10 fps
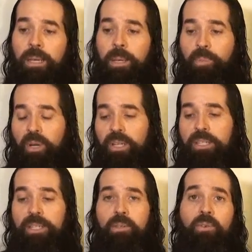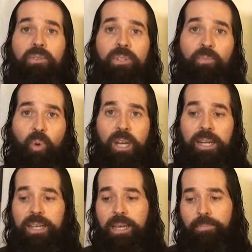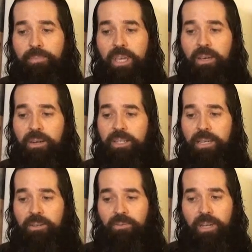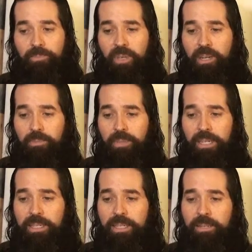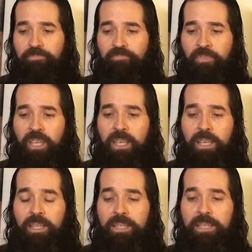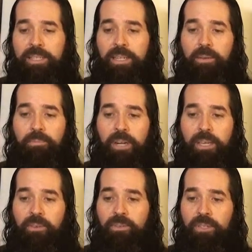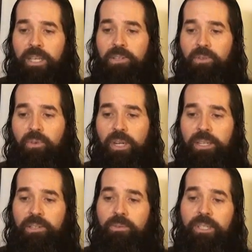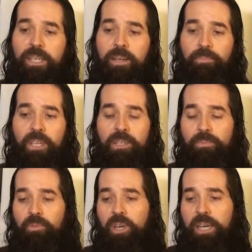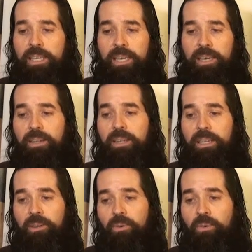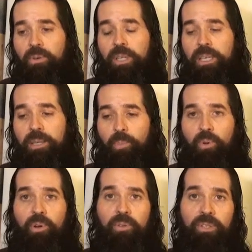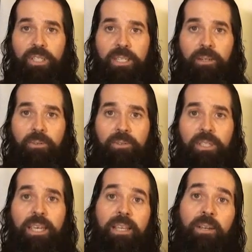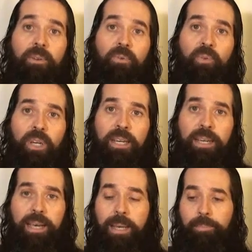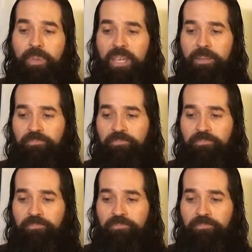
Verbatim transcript: pero estas cosas pueden cambiar tan rápidamente. Dice en Hebreos, Jesucristo es el mismo ayer y hoy y por los siglos. Él nunca cambia.